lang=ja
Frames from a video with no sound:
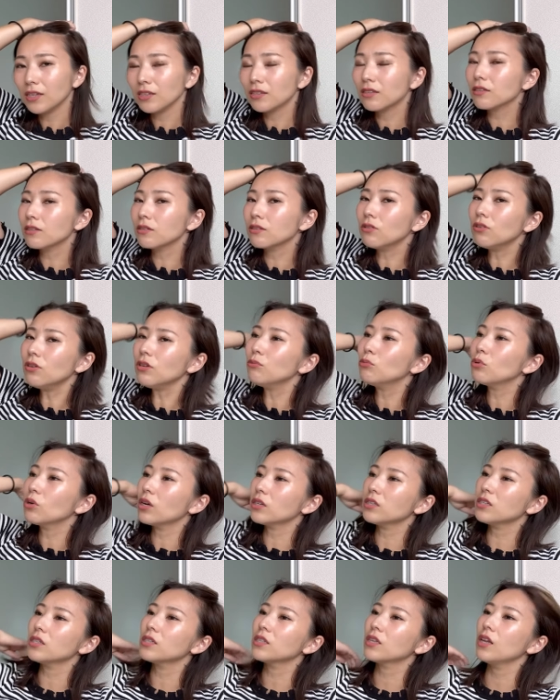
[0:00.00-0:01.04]
すごい
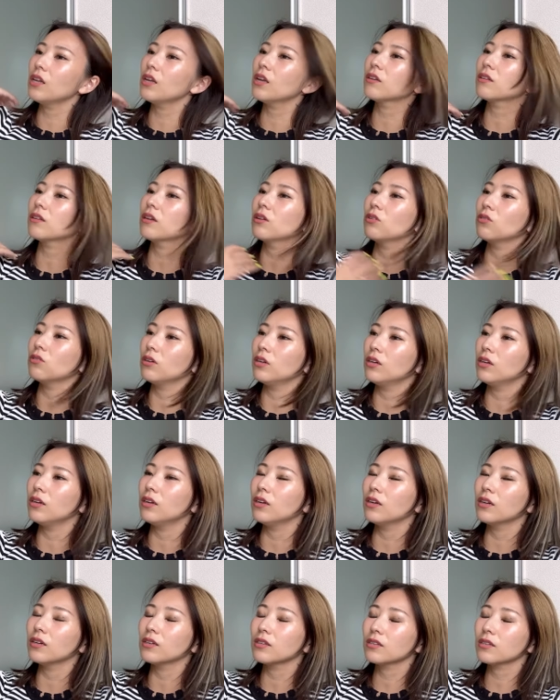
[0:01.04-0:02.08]
昔好きだったの
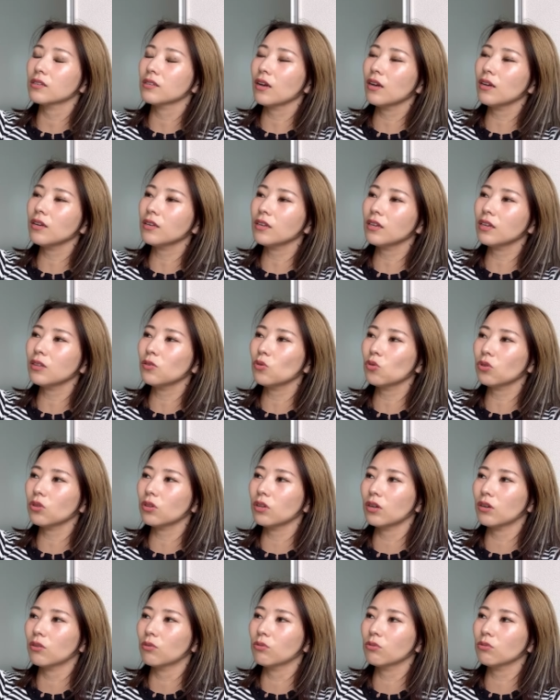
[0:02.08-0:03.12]
に最近乗っ
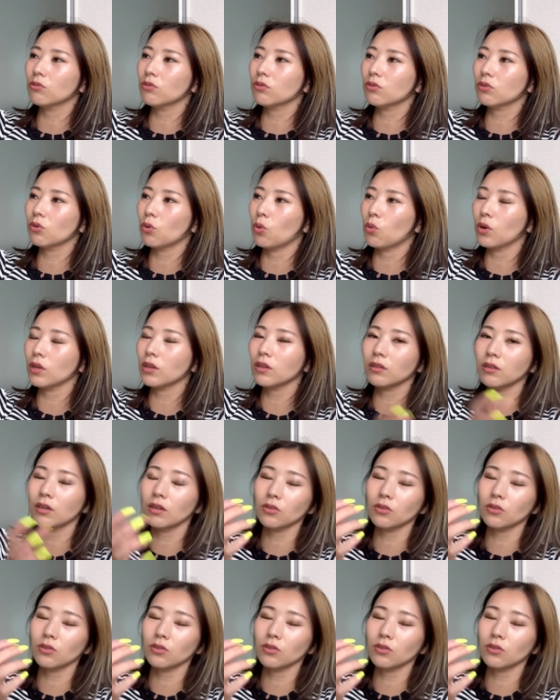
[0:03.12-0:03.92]
たらほんと終わった